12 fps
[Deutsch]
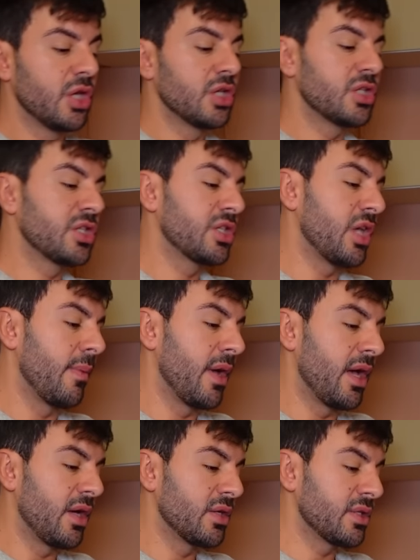
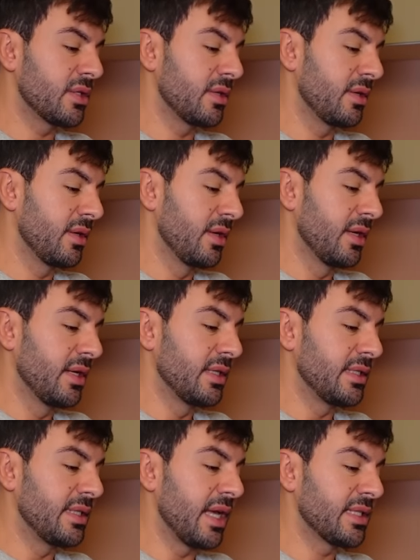Sommerhaus
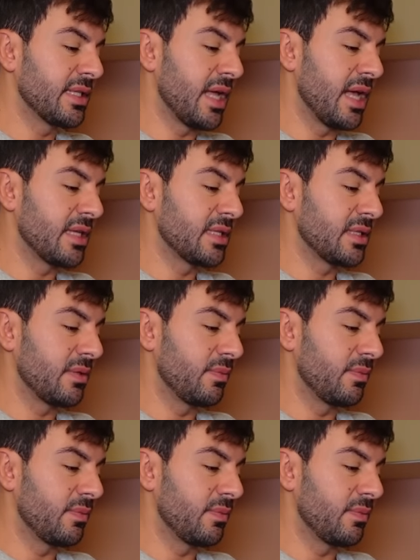der Stars.